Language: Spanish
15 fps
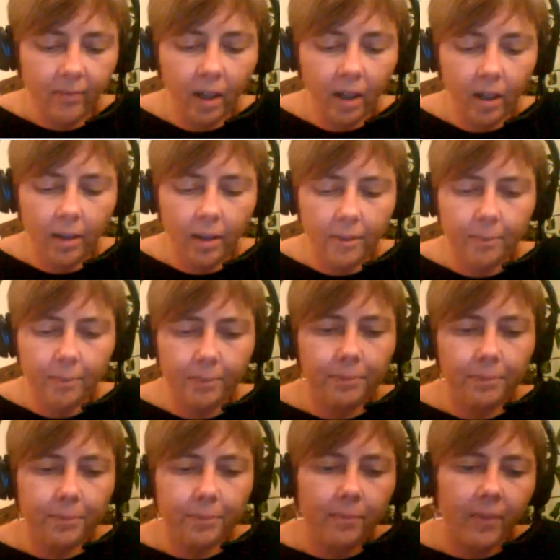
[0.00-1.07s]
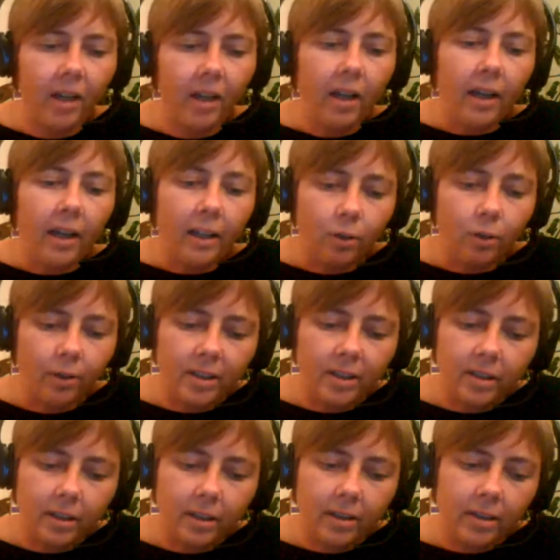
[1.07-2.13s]
Em, entonces,
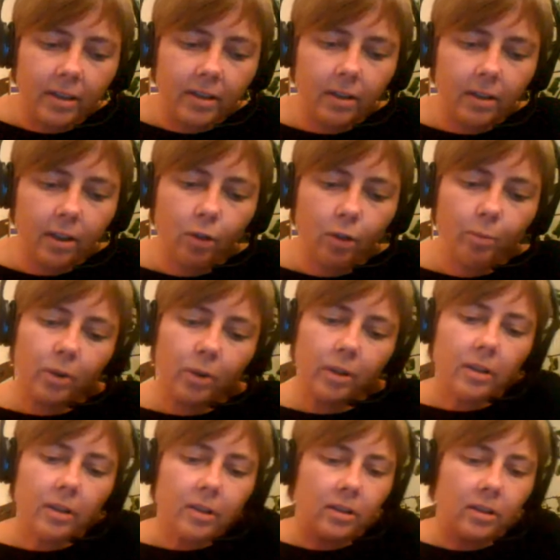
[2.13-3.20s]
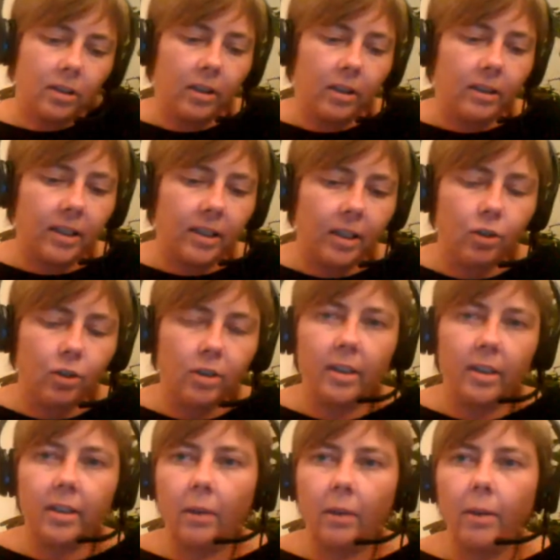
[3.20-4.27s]
en ese sentido, pues eh, se ha hecho este
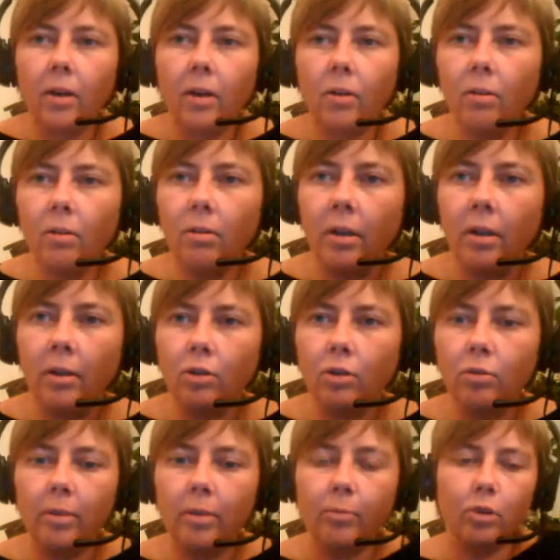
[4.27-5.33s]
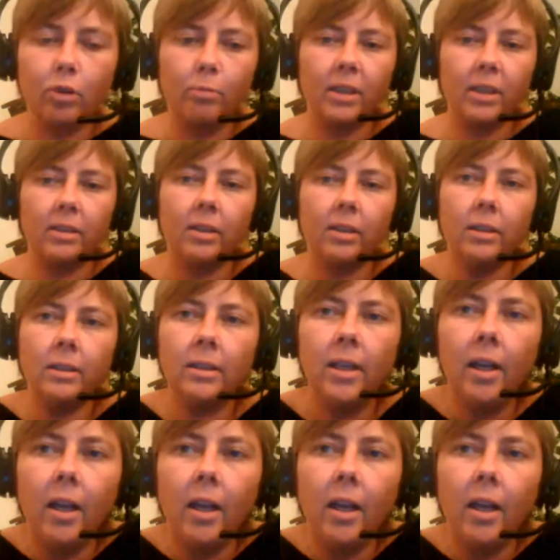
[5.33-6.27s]
trabajo en los últimos meses.